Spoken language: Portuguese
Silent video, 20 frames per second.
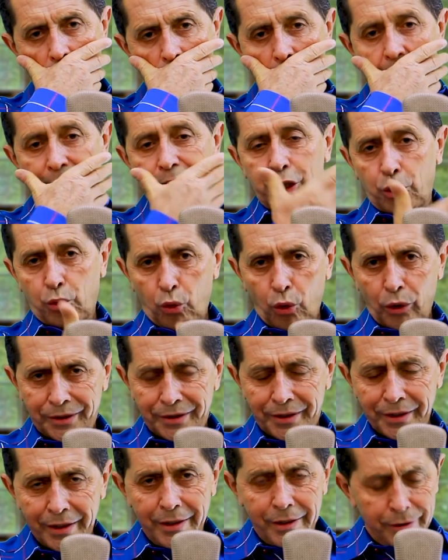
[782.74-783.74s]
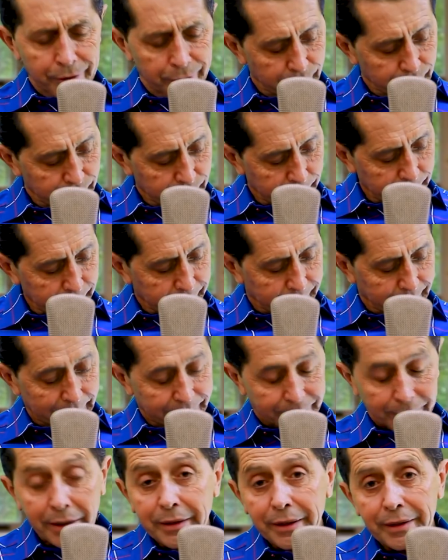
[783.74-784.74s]
Esse cordeiro está
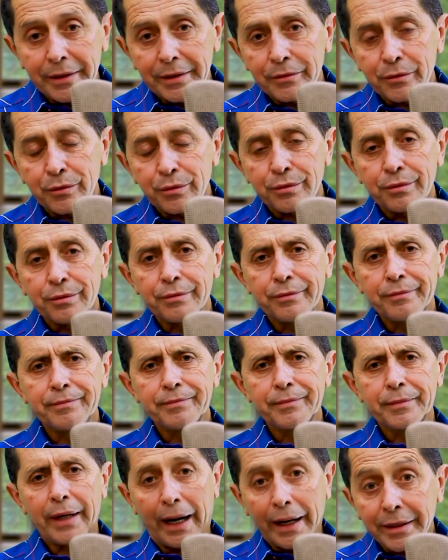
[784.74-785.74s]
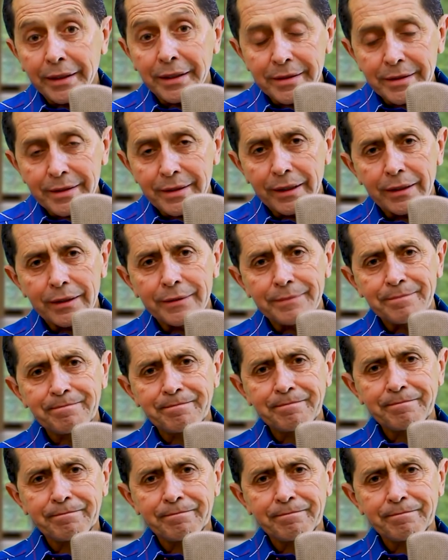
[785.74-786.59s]
sangrando ainda.